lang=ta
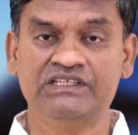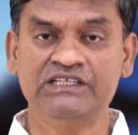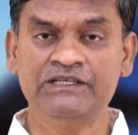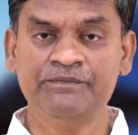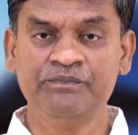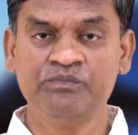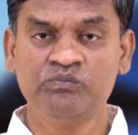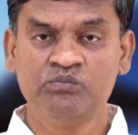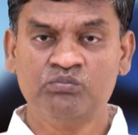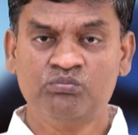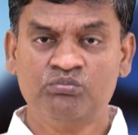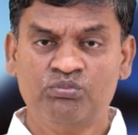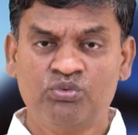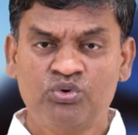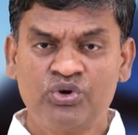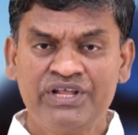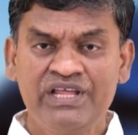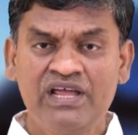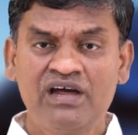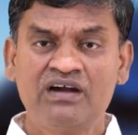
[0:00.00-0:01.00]
வந்து
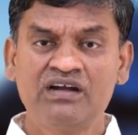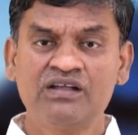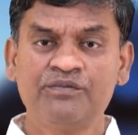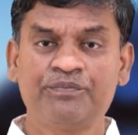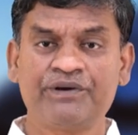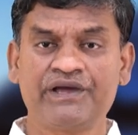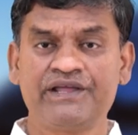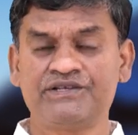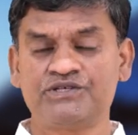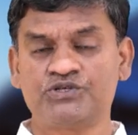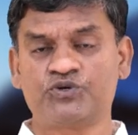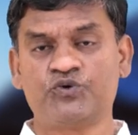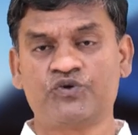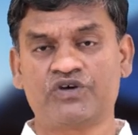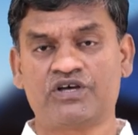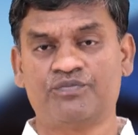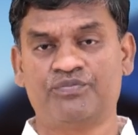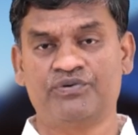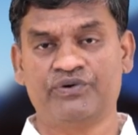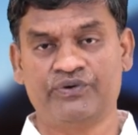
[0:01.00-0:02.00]
முறையான பயிற்சி
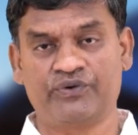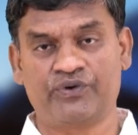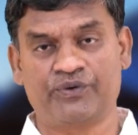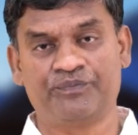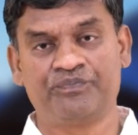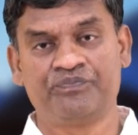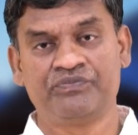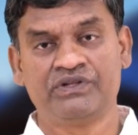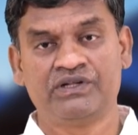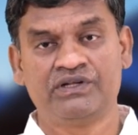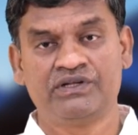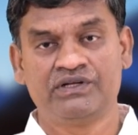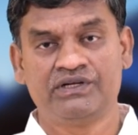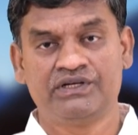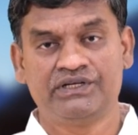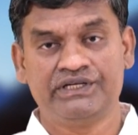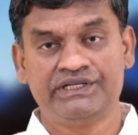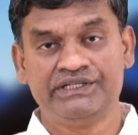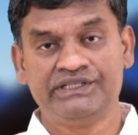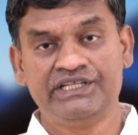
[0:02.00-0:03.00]
கொடுக்க போகிறோம்
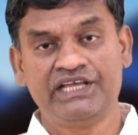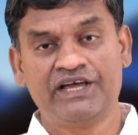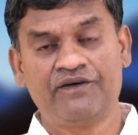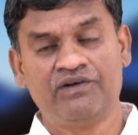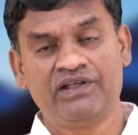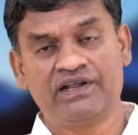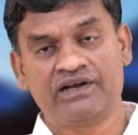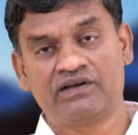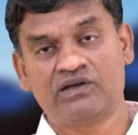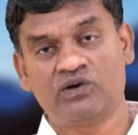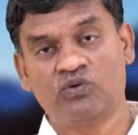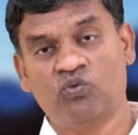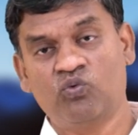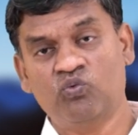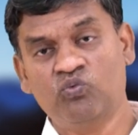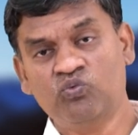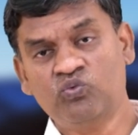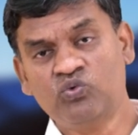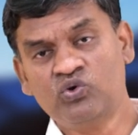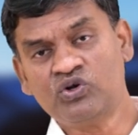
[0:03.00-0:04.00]
இந்தியாவில் இருக்கிற
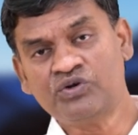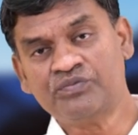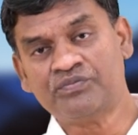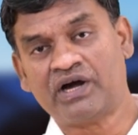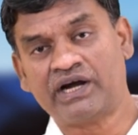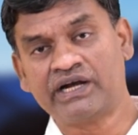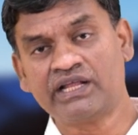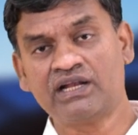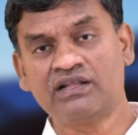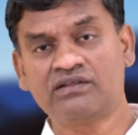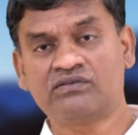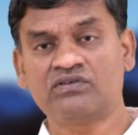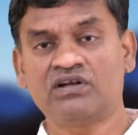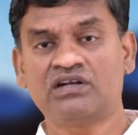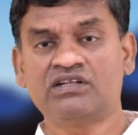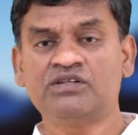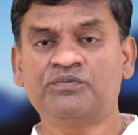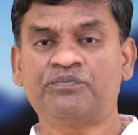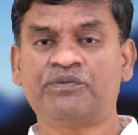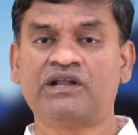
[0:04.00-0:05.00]
ஒவ்வொரு
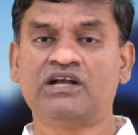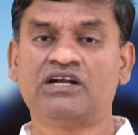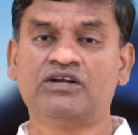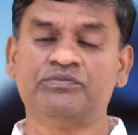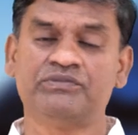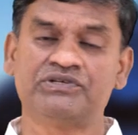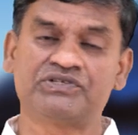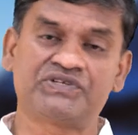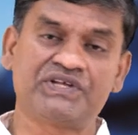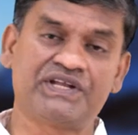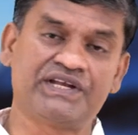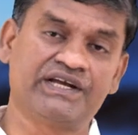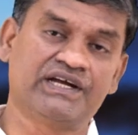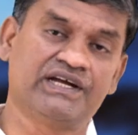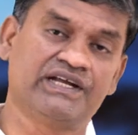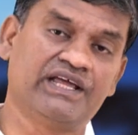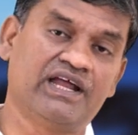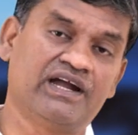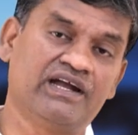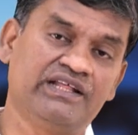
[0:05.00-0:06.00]
மாநிலத்திலிருந்து பன்னெண்டு
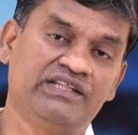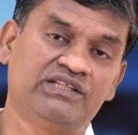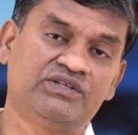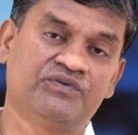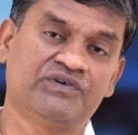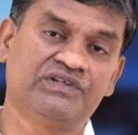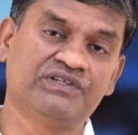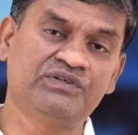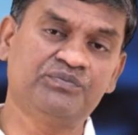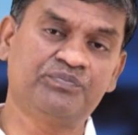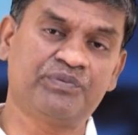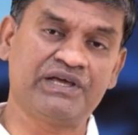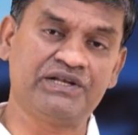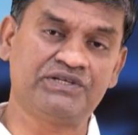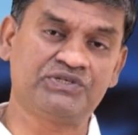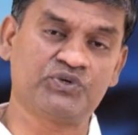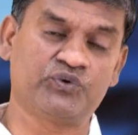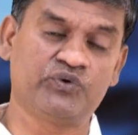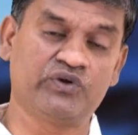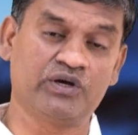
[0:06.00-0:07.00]
மிஸ்டரிகளை அழைத்து வந்து
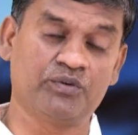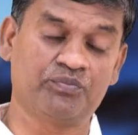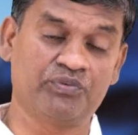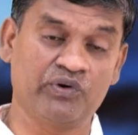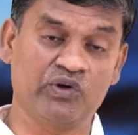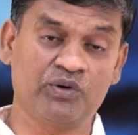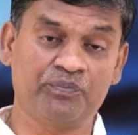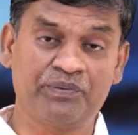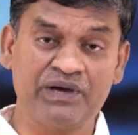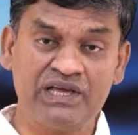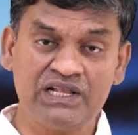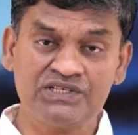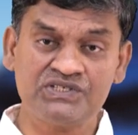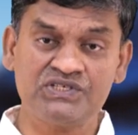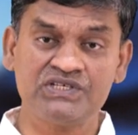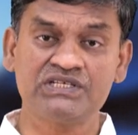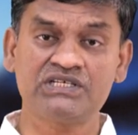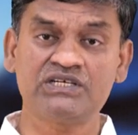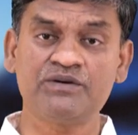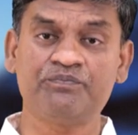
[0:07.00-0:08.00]
பயிற்சி கொடுக்க போகிறோம்
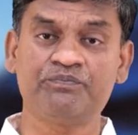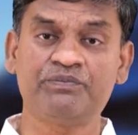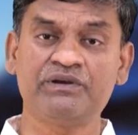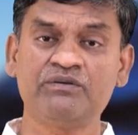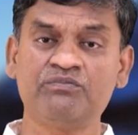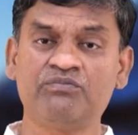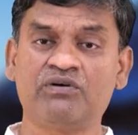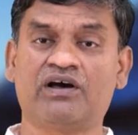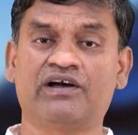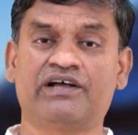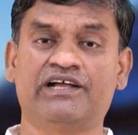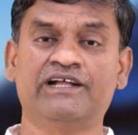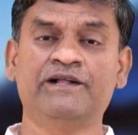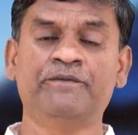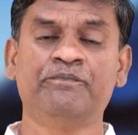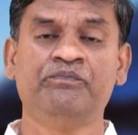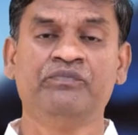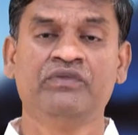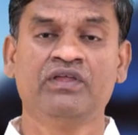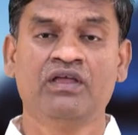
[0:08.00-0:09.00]
பயிற்சிக்கு பின்பாக
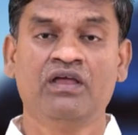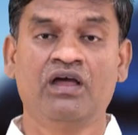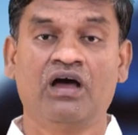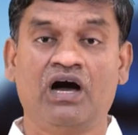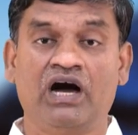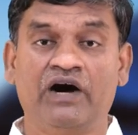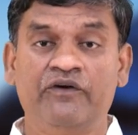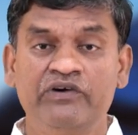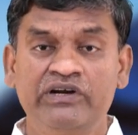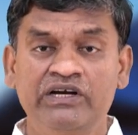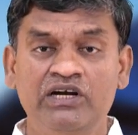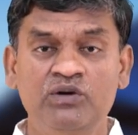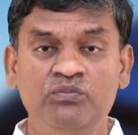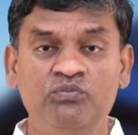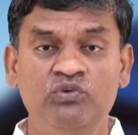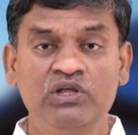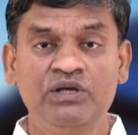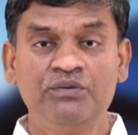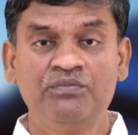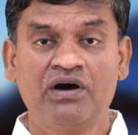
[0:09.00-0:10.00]
அவர்கள்
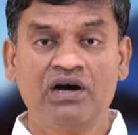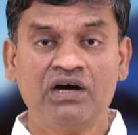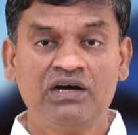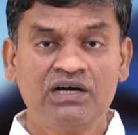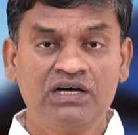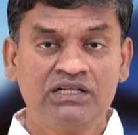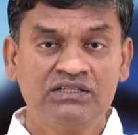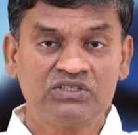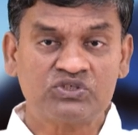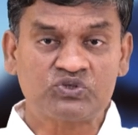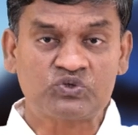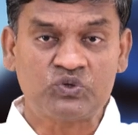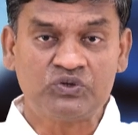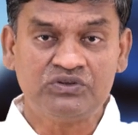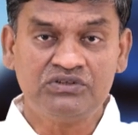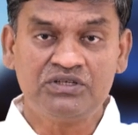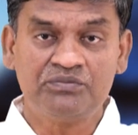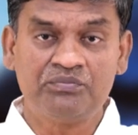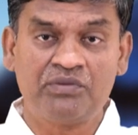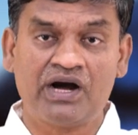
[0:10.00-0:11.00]
மூலியமாக அந்த
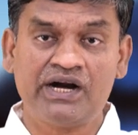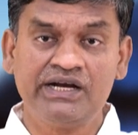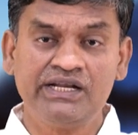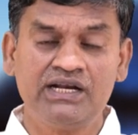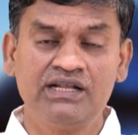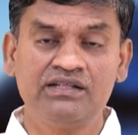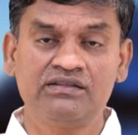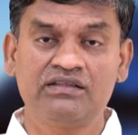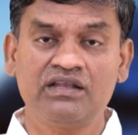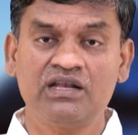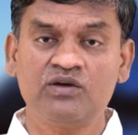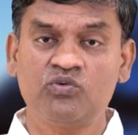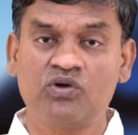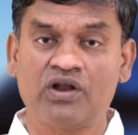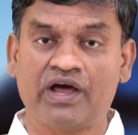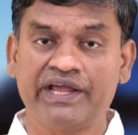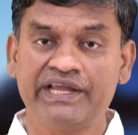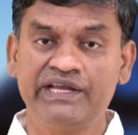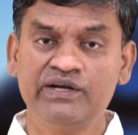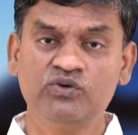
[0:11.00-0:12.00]
சொந்த மாநிலத்திலே
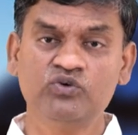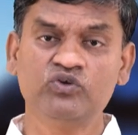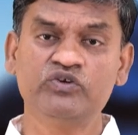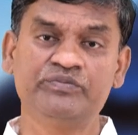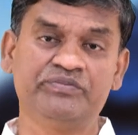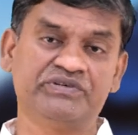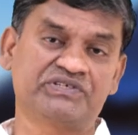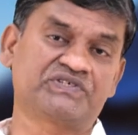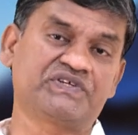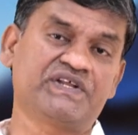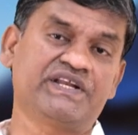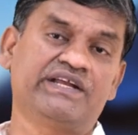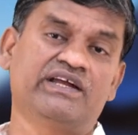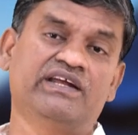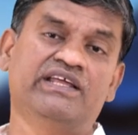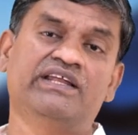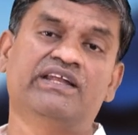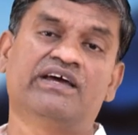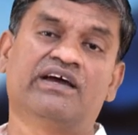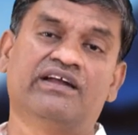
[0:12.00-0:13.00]
ஒரு ஐநூறு
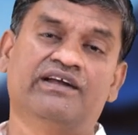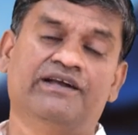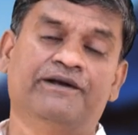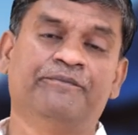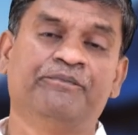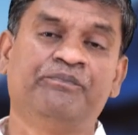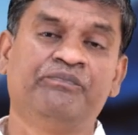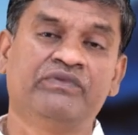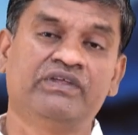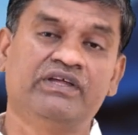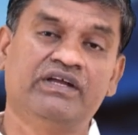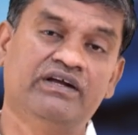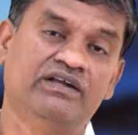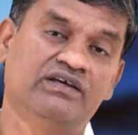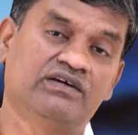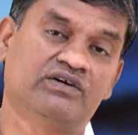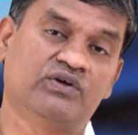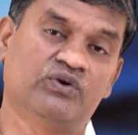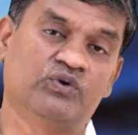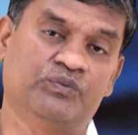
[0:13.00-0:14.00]
மிஸ்டரிகளை நாங்கள்
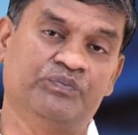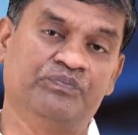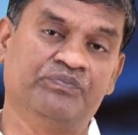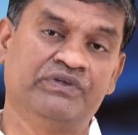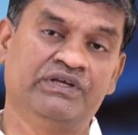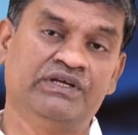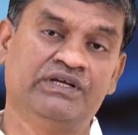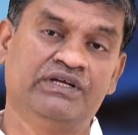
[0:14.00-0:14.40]
எடுக்கிறோம்